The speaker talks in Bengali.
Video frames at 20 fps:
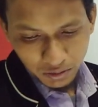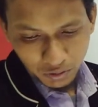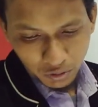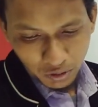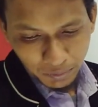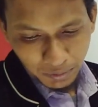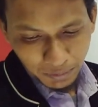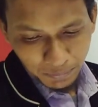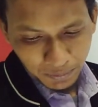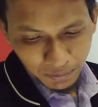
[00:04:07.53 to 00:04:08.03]

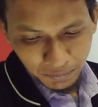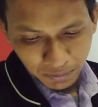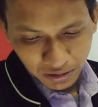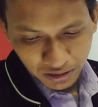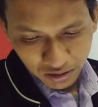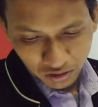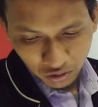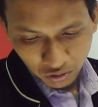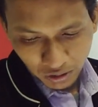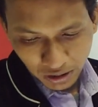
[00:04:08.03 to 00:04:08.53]
ওয়েবার পার
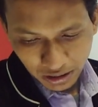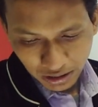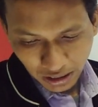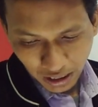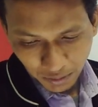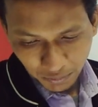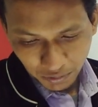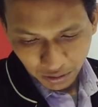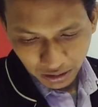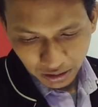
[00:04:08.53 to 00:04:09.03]
মিটার স্কোয়ার
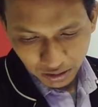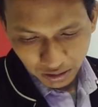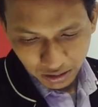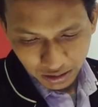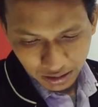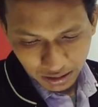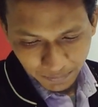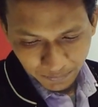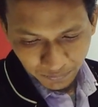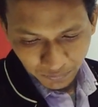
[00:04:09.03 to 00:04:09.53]
তারপরে কী
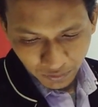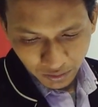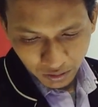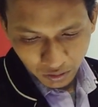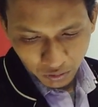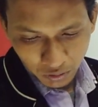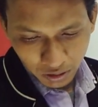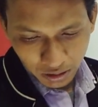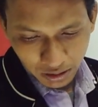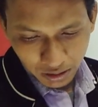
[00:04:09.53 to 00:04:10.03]
হচ্ছে
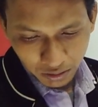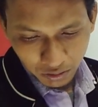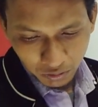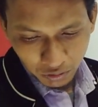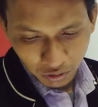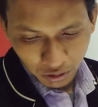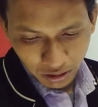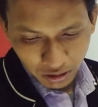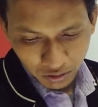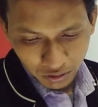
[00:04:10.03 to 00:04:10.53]
করলে
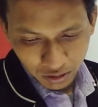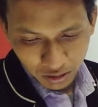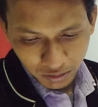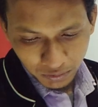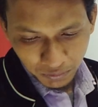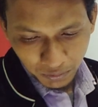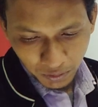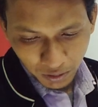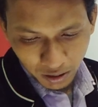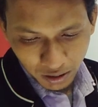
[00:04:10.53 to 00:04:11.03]

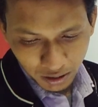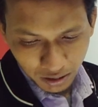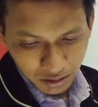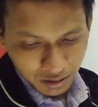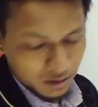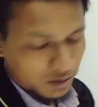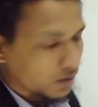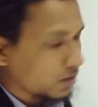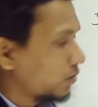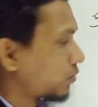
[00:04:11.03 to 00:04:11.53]
ডয়টরনের ভর
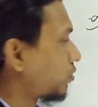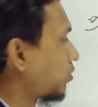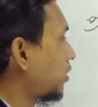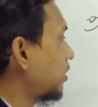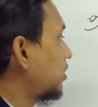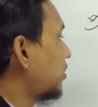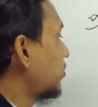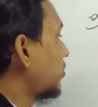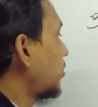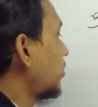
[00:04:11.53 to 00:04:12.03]

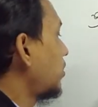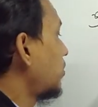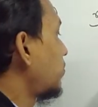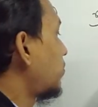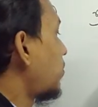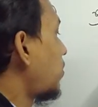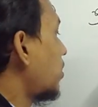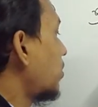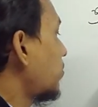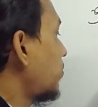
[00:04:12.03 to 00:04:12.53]
ডয়টরনের
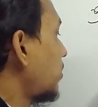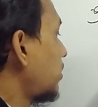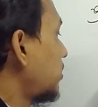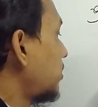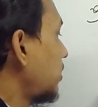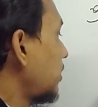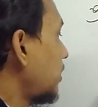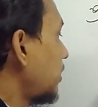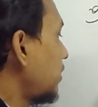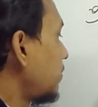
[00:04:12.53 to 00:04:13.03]
ভর
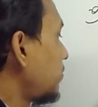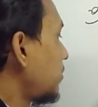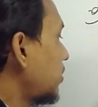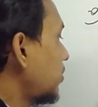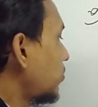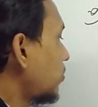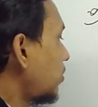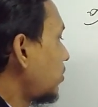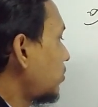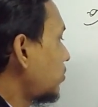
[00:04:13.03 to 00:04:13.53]
বলেছে এম
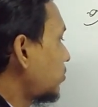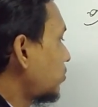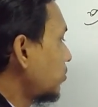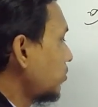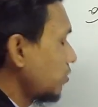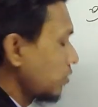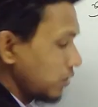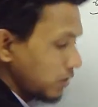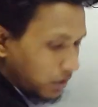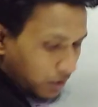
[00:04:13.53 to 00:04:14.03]
ইকুয়াল টু
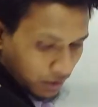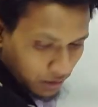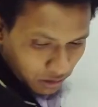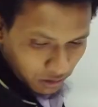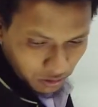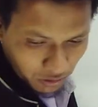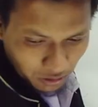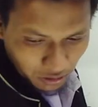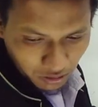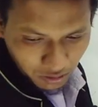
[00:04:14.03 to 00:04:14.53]

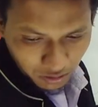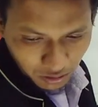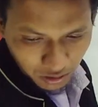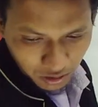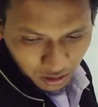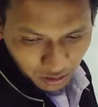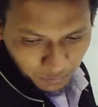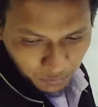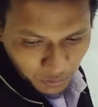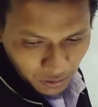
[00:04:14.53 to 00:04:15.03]
ডয়টার
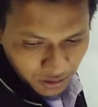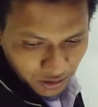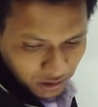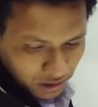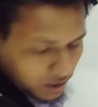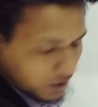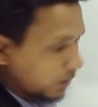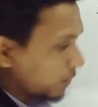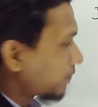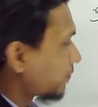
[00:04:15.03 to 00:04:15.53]
থ্রি পয়েন্ট
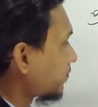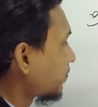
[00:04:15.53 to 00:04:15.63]
থ্রি